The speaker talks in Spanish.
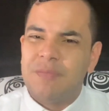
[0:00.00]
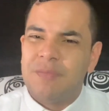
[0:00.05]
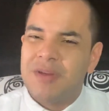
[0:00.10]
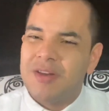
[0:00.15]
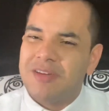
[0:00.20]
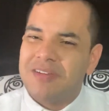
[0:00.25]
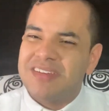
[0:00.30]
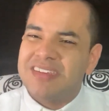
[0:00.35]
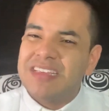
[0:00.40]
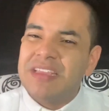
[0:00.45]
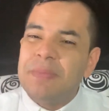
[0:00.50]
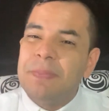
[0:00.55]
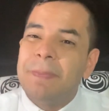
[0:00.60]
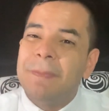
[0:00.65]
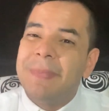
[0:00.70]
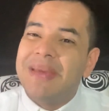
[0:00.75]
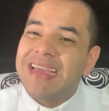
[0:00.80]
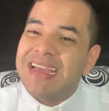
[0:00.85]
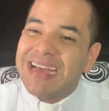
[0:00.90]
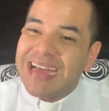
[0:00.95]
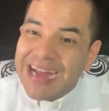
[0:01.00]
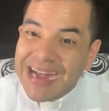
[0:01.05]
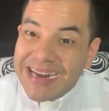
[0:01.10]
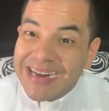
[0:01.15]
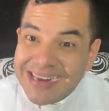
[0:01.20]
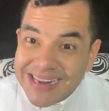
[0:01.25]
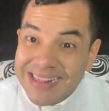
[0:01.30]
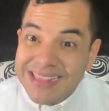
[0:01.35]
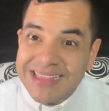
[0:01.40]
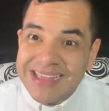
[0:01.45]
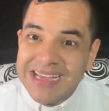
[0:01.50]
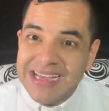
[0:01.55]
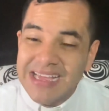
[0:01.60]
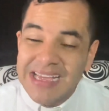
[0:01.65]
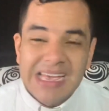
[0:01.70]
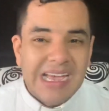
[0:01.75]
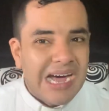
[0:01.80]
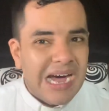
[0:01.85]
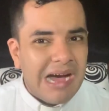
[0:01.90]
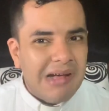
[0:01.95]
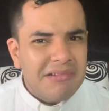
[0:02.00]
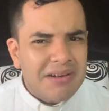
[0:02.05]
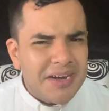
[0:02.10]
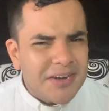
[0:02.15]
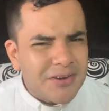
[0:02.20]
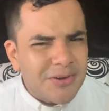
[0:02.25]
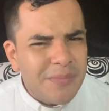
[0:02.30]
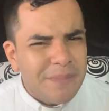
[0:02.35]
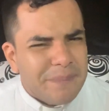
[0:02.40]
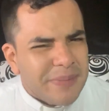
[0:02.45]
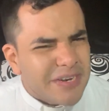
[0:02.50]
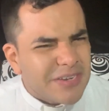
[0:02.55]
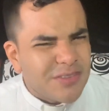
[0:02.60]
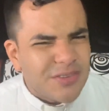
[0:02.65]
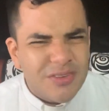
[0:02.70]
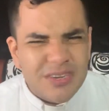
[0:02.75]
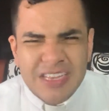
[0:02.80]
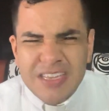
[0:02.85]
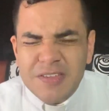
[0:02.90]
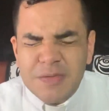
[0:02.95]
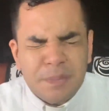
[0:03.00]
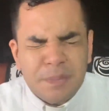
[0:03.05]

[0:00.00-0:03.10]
pero a veces me harta hablar con personas